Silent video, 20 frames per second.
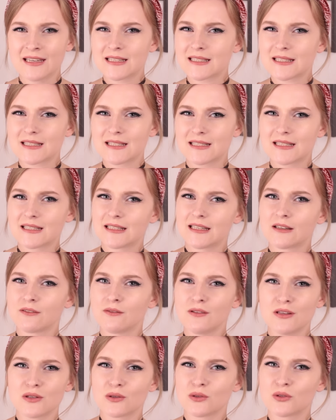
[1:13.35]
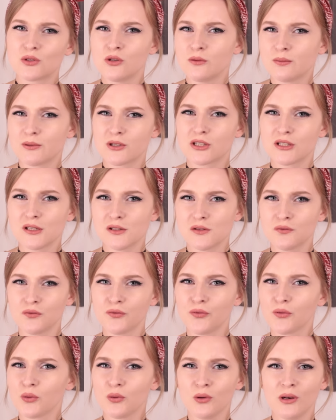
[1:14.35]
Das ist irgendwie so ein typisches
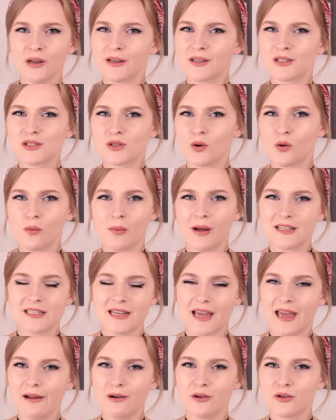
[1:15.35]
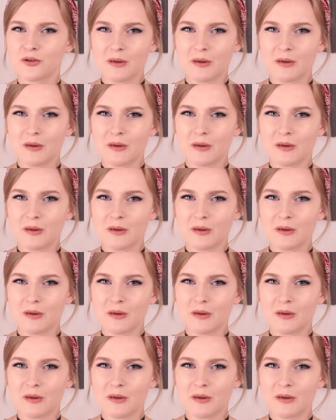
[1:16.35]
Frühlingsoberteil